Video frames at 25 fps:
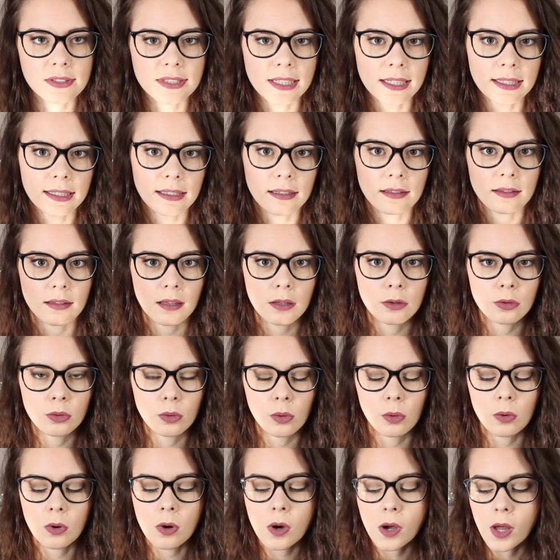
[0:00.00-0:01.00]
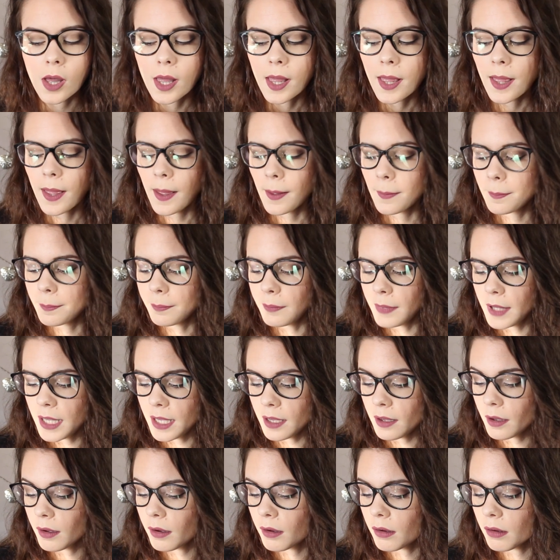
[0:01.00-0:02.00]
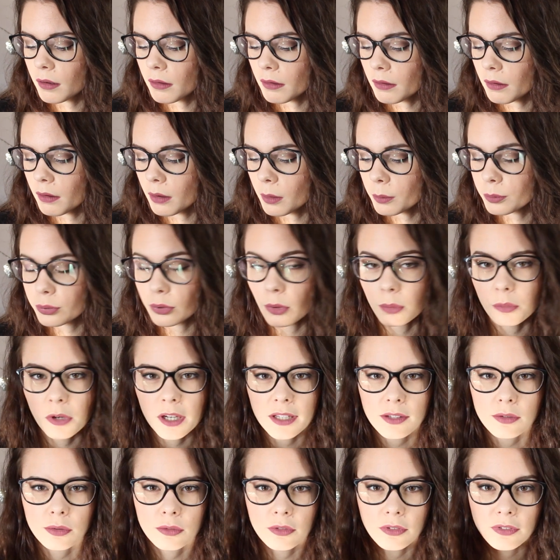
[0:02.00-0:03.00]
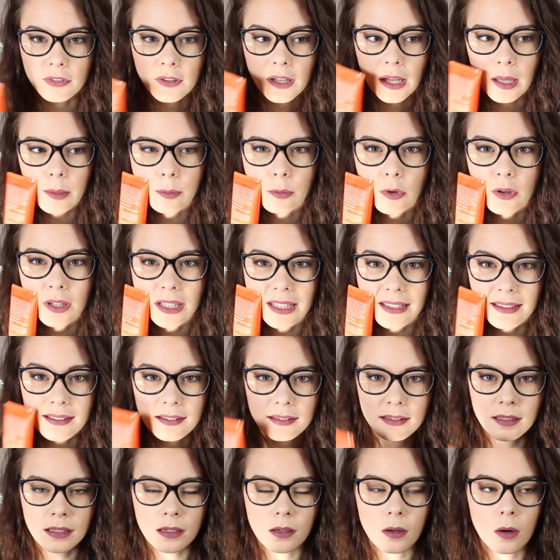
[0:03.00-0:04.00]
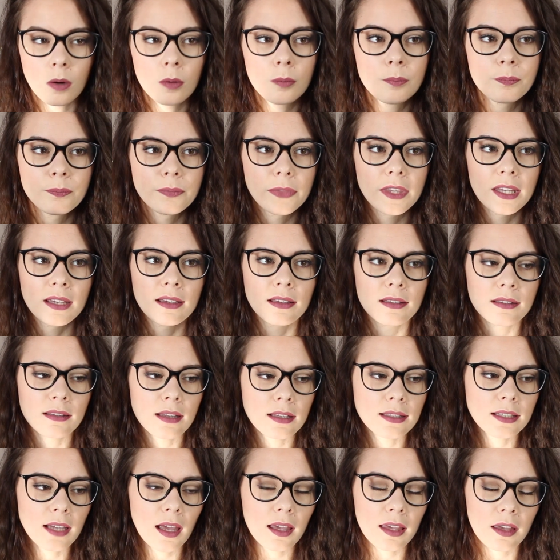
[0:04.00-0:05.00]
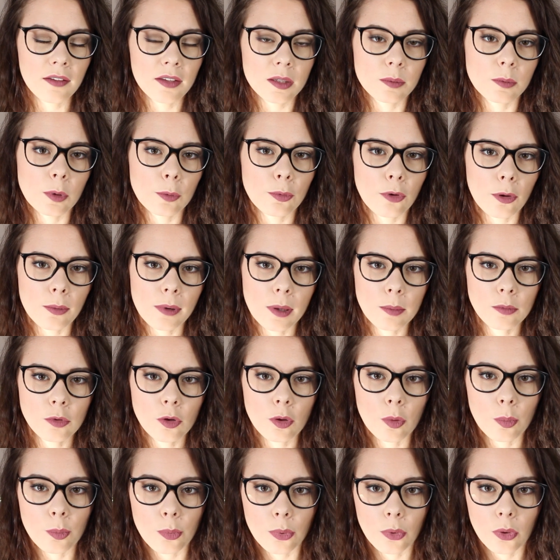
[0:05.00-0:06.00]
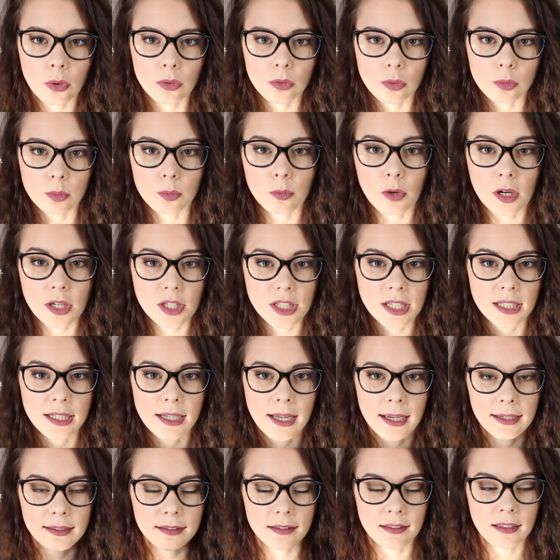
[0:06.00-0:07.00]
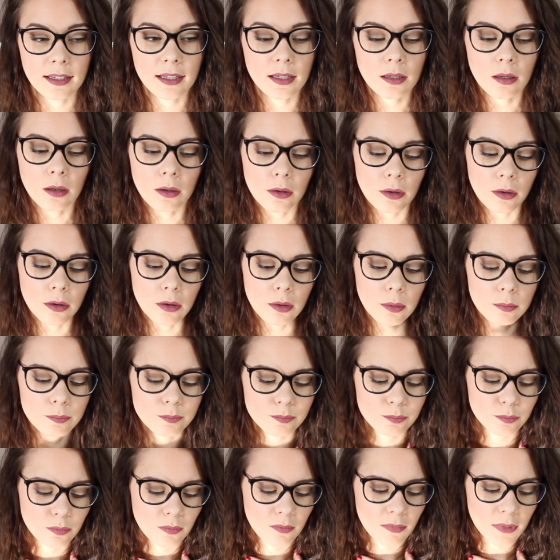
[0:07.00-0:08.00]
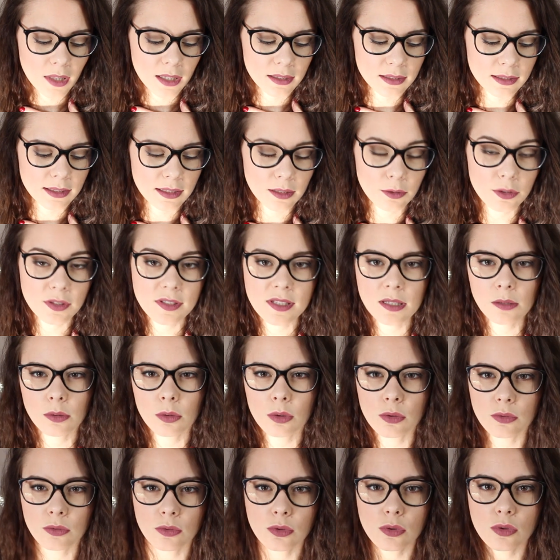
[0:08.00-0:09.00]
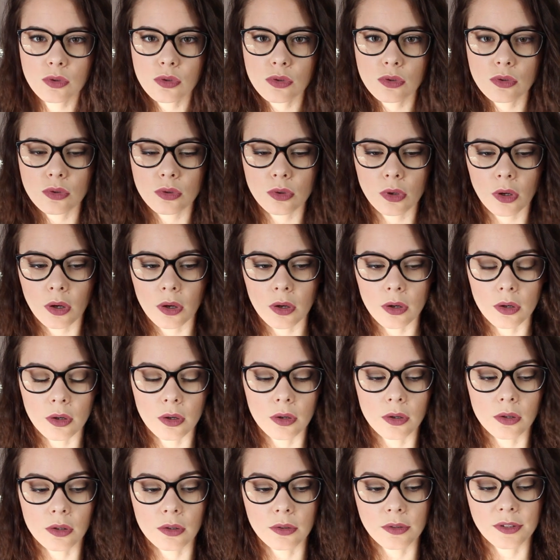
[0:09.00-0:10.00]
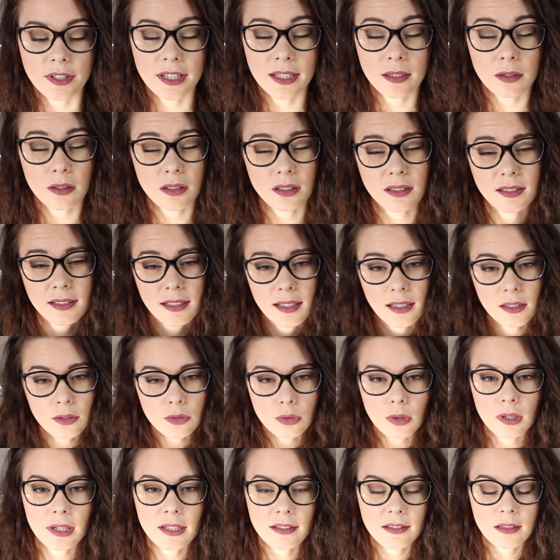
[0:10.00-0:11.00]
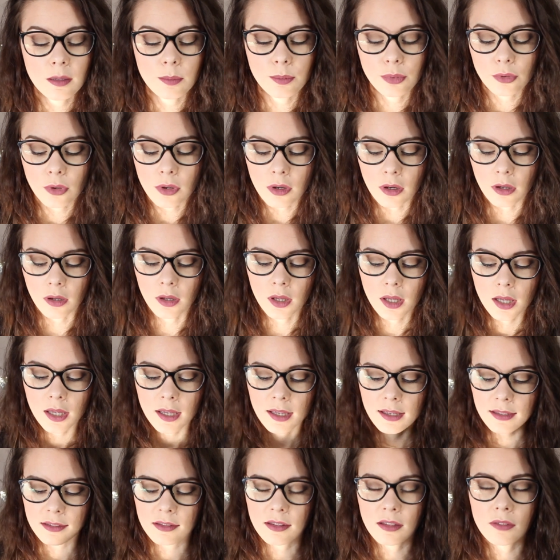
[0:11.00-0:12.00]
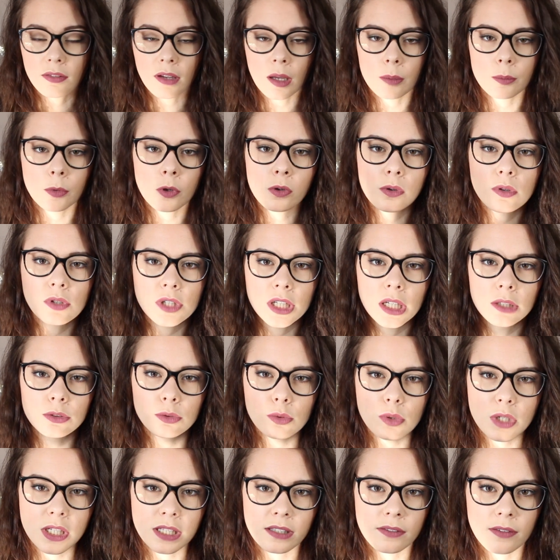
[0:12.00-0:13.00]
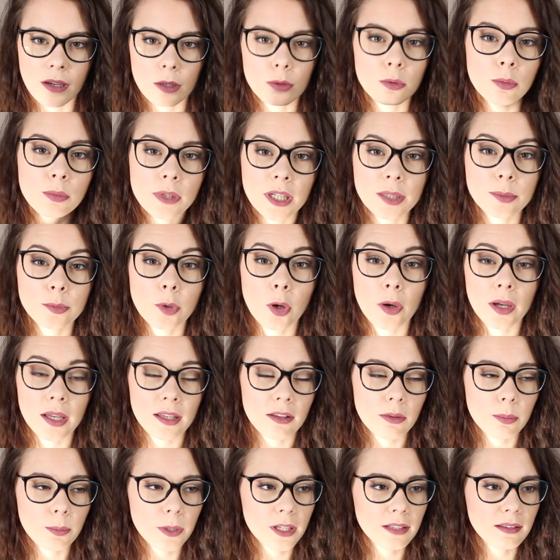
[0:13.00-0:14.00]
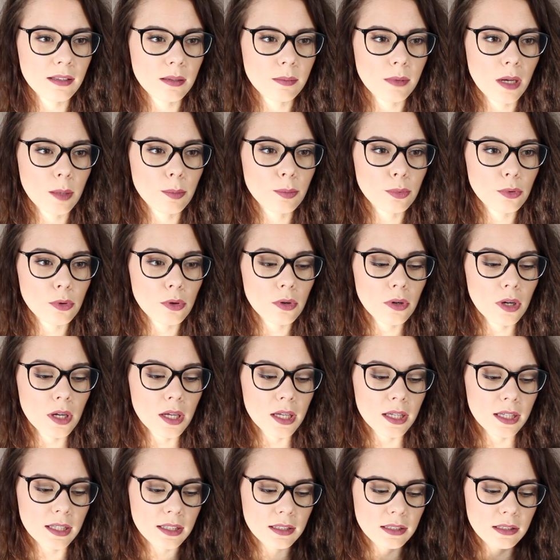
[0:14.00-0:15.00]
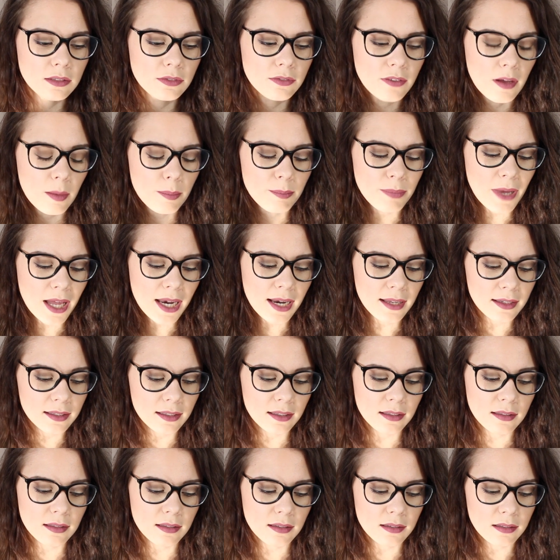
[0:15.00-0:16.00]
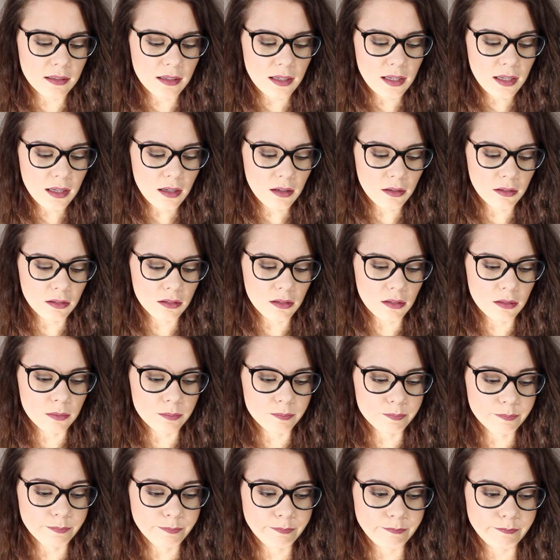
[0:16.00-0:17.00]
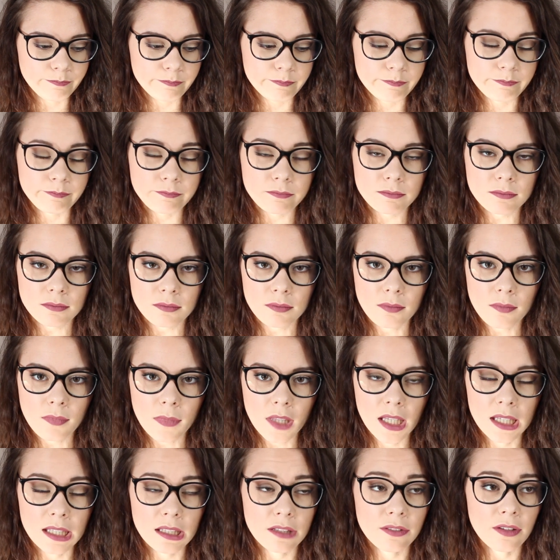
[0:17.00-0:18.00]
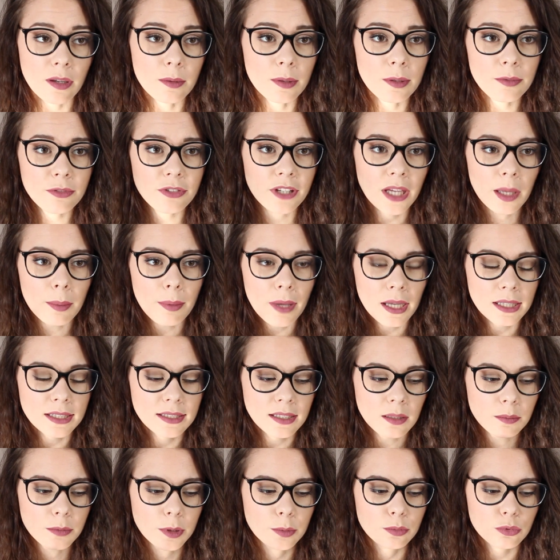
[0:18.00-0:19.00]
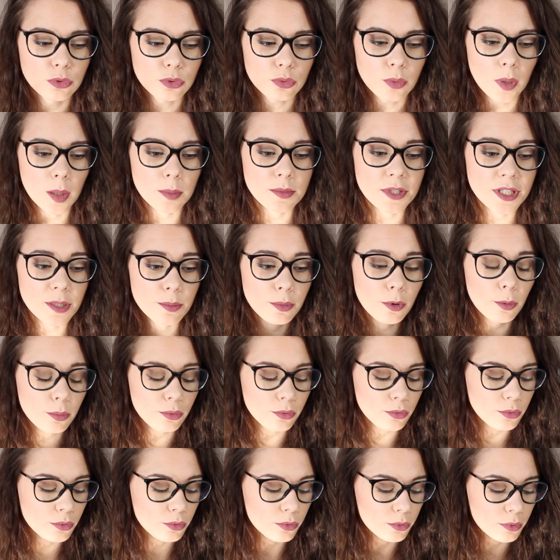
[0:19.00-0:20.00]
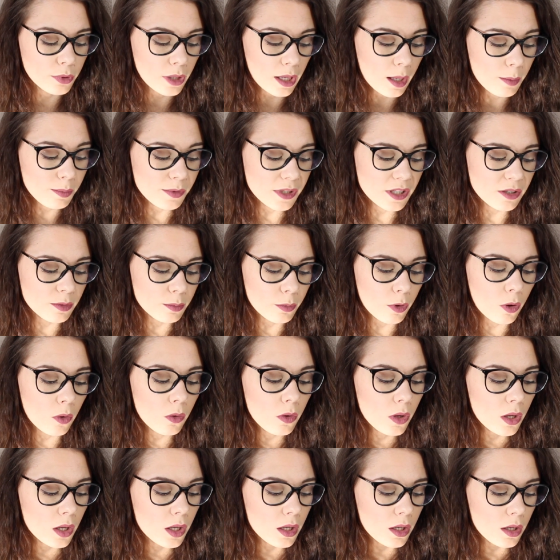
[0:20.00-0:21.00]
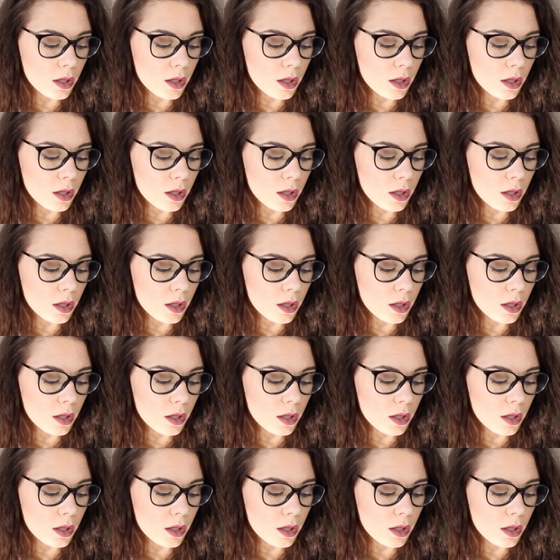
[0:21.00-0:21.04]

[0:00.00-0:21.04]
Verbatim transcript: 5 et 7 euros. Mais pour moi ils sont vraiment excellents. C'est-à-dire qu'avec mes problèmes de peau, donc moi j'ai de l'acné, qui est aussi revenu sur euh, le décolleté et sur les épaules. C'est vraiment le gel douche qui va complètement respecter ma peau. Il va pas l'agresser. Euh, il va même faire partir mes boutons un petit peu plus rapidement.